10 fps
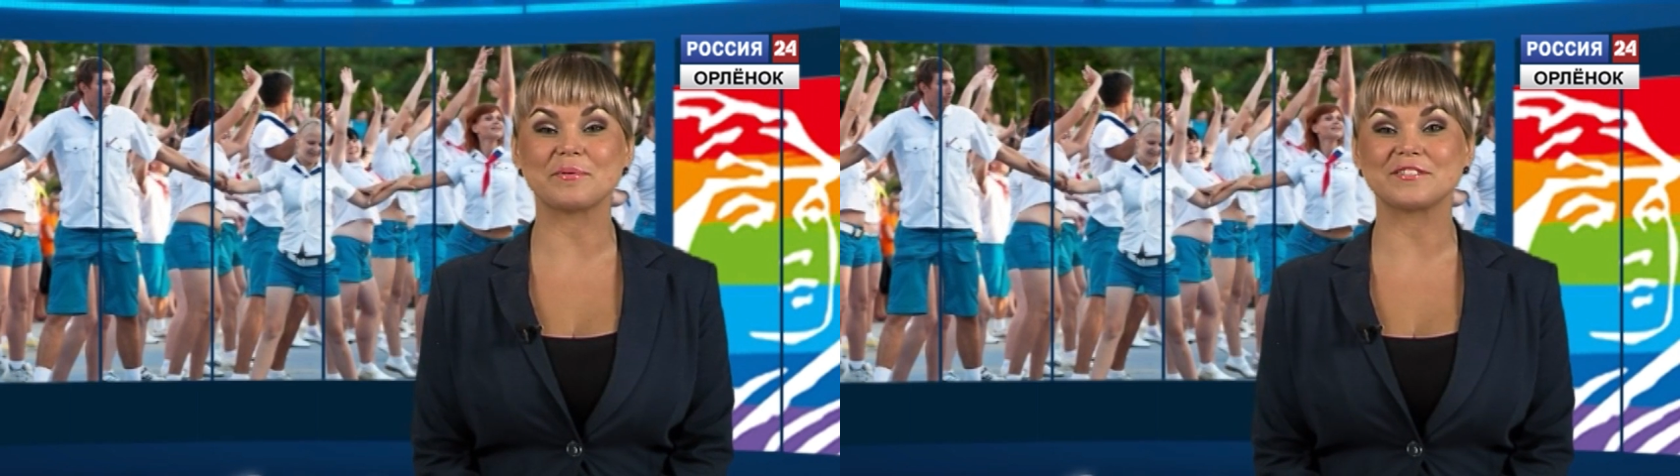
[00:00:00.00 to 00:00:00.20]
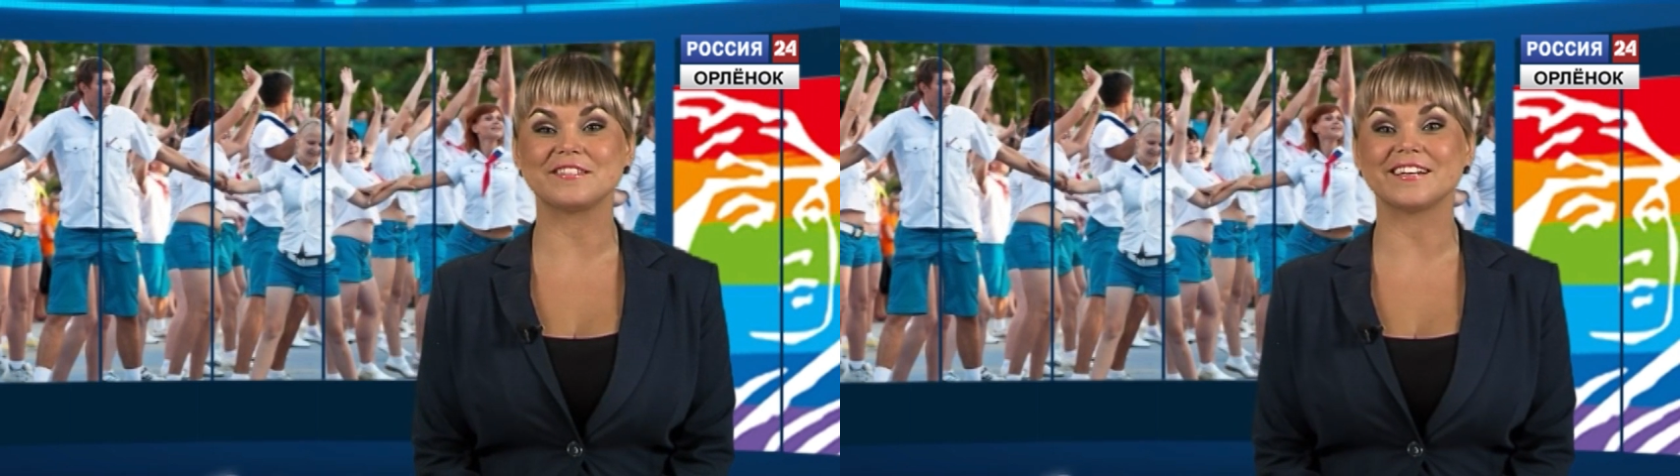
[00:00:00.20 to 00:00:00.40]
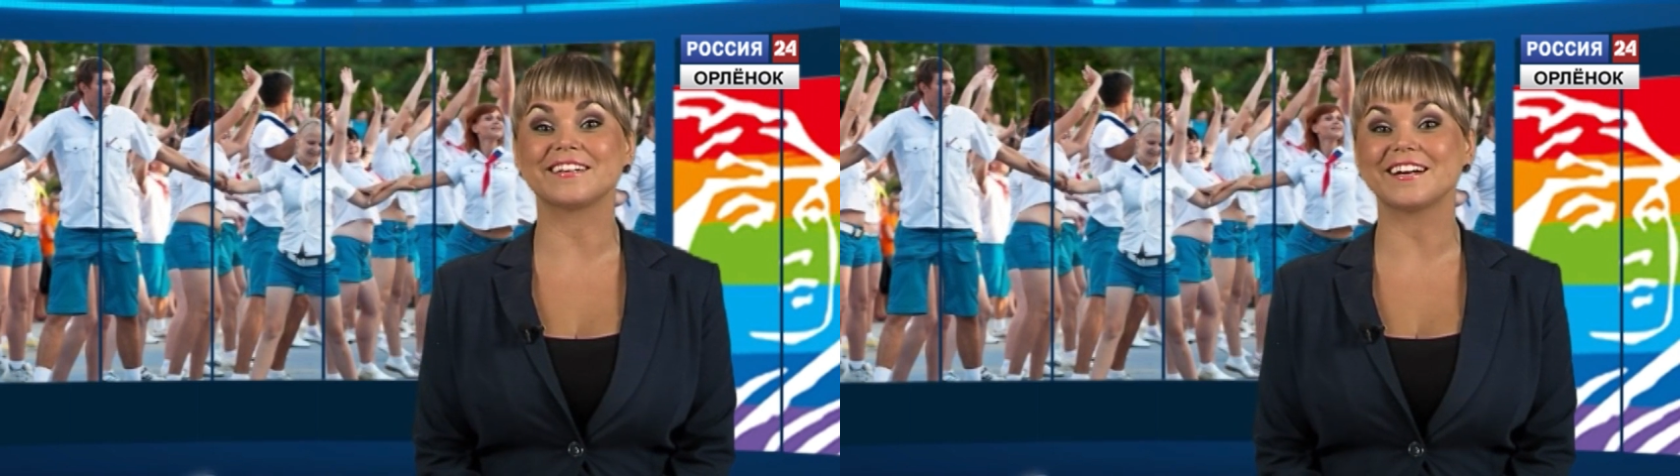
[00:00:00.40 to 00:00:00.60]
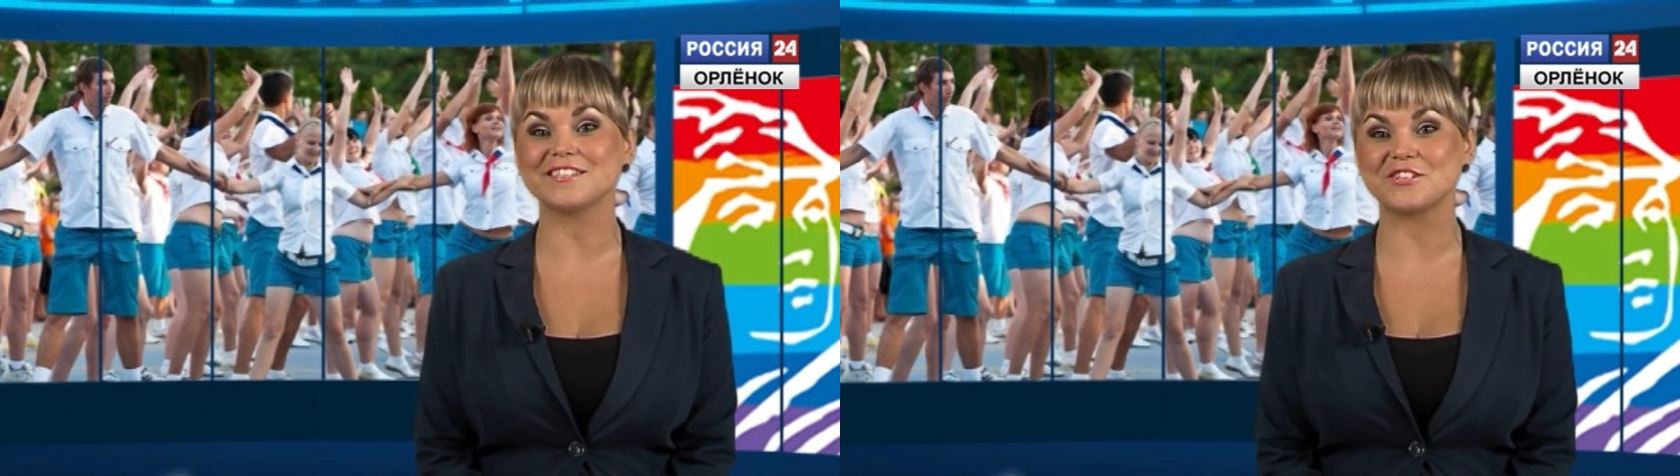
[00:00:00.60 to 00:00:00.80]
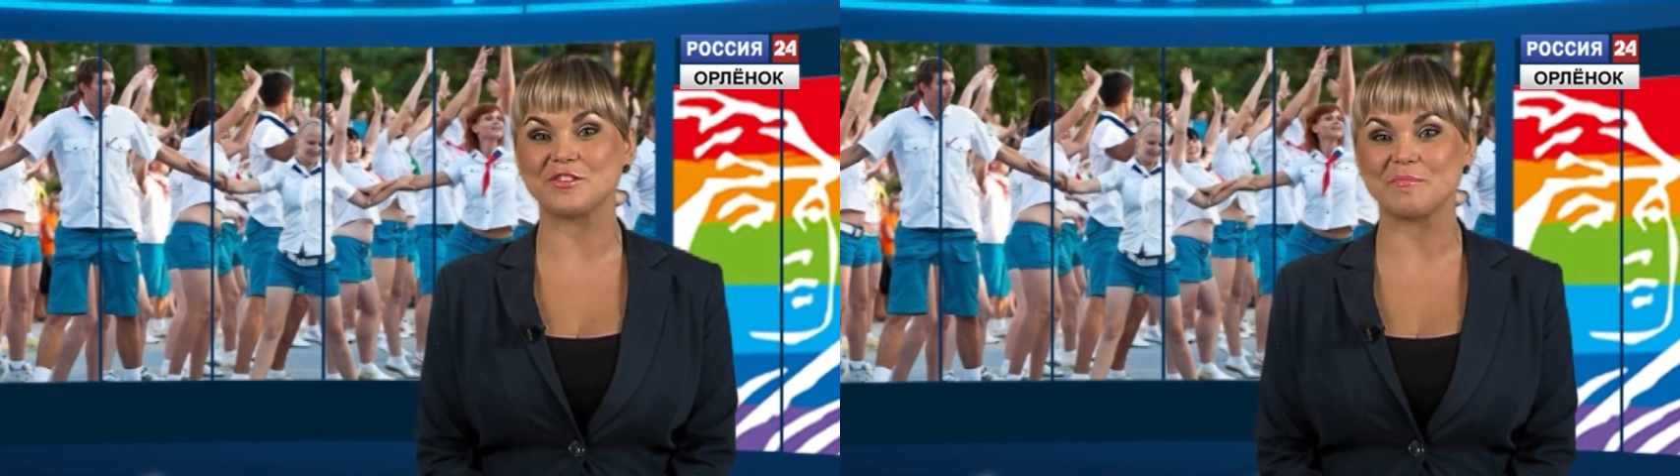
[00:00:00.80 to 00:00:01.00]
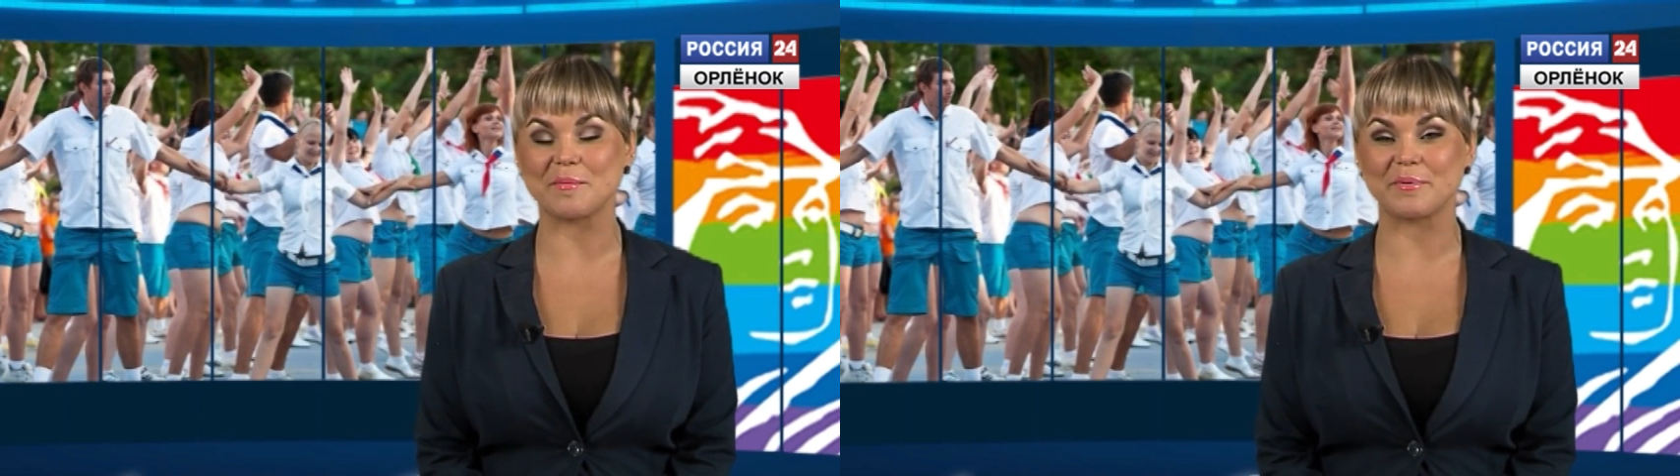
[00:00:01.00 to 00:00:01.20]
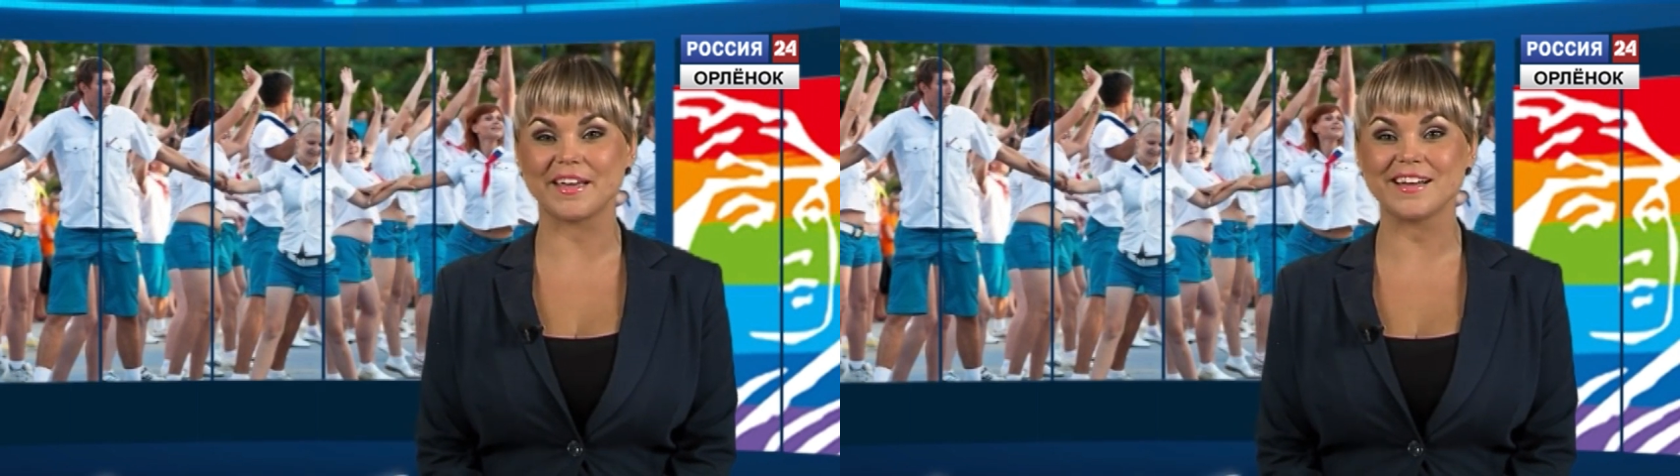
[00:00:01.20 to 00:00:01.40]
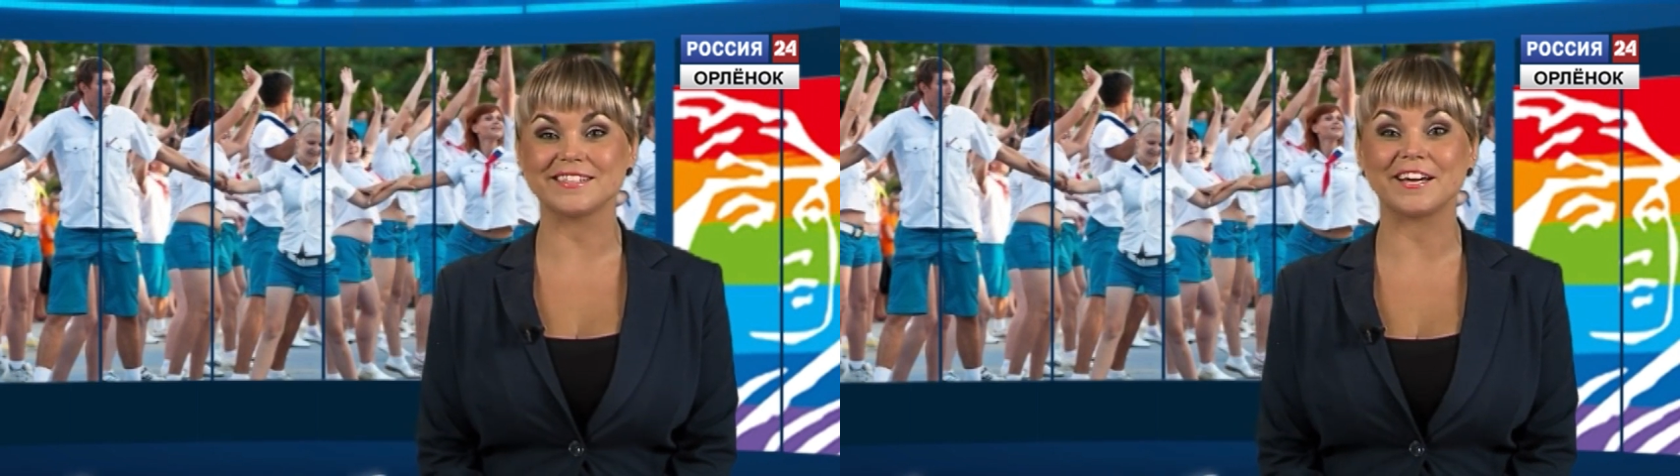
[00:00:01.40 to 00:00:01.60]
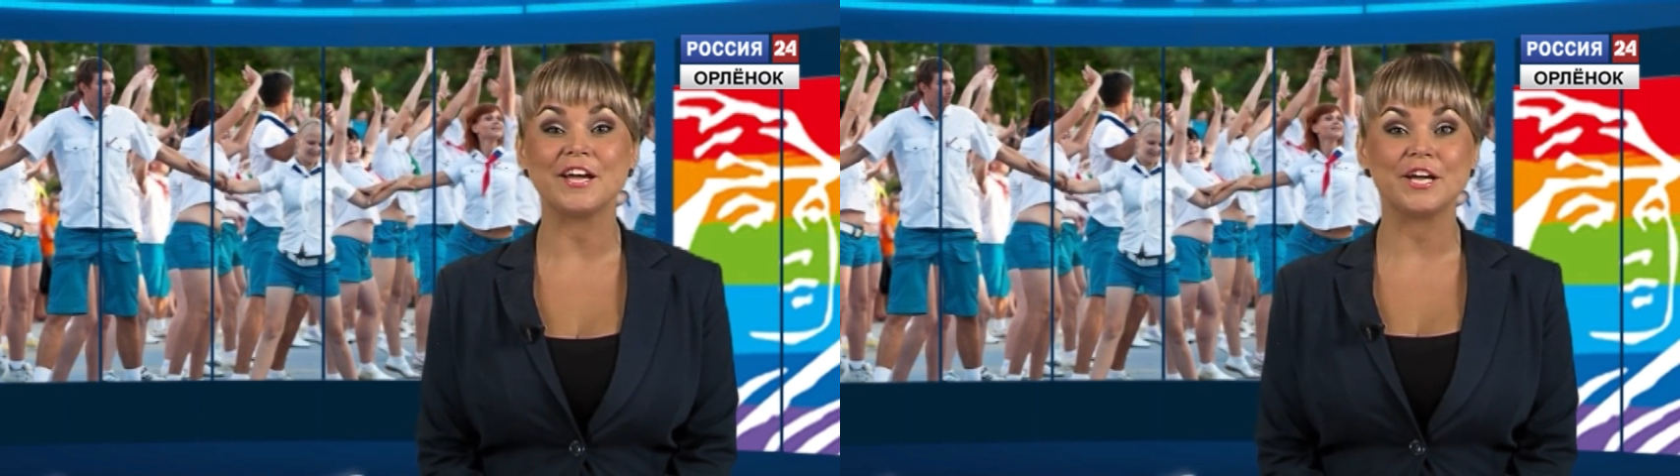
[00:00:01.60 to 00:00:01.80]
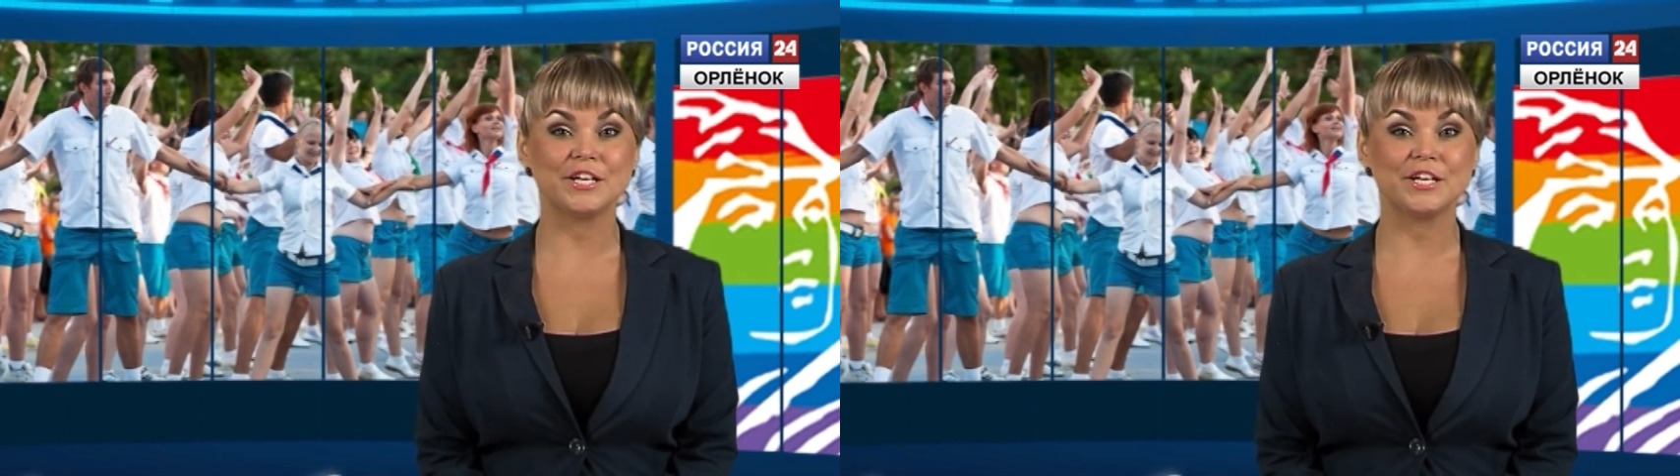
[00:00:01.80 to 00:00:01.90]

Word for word: посетят красочные мероприятия